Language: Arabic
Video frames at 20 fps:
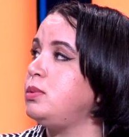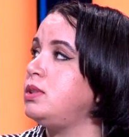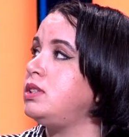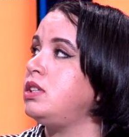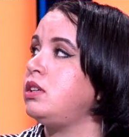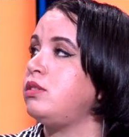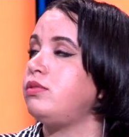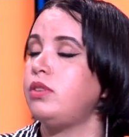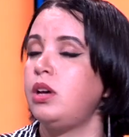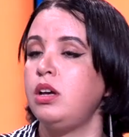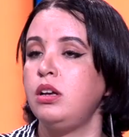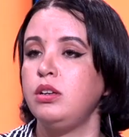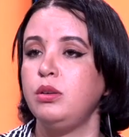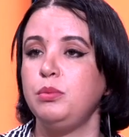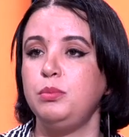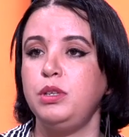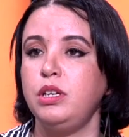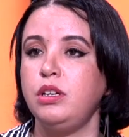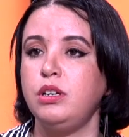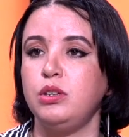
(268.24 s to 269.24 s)
بزاف
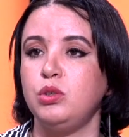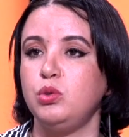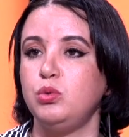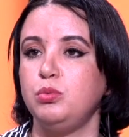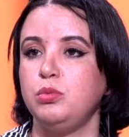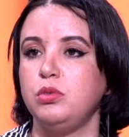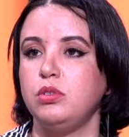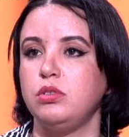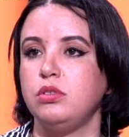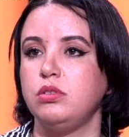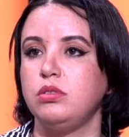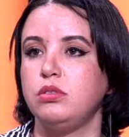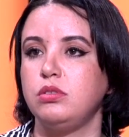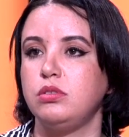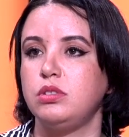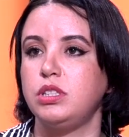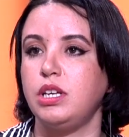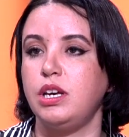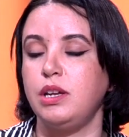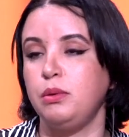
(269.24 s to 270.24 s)
اغلبيه راهم آه،
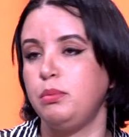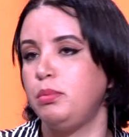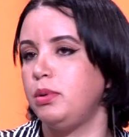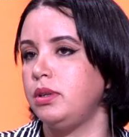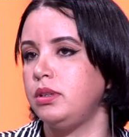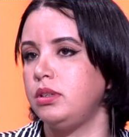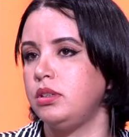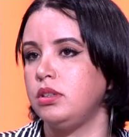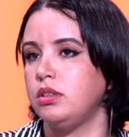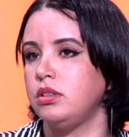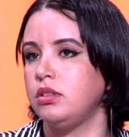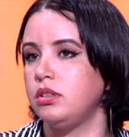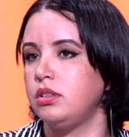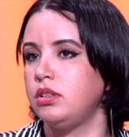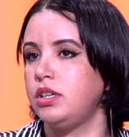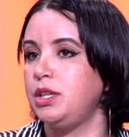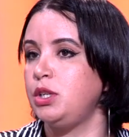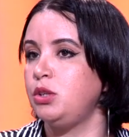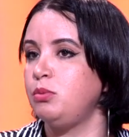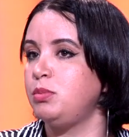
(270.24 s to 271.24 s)
تقريبا آه،
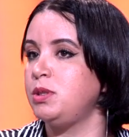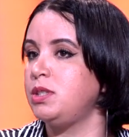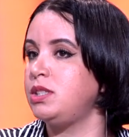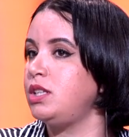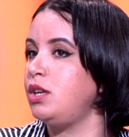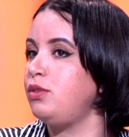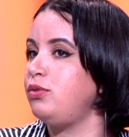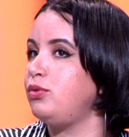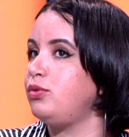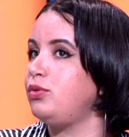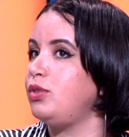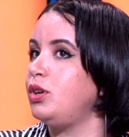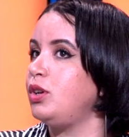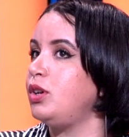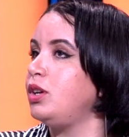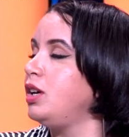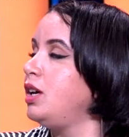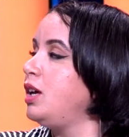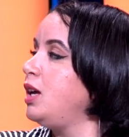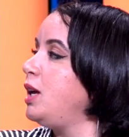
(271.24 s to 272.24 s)
شوفوا لي كومونتير ديال الناس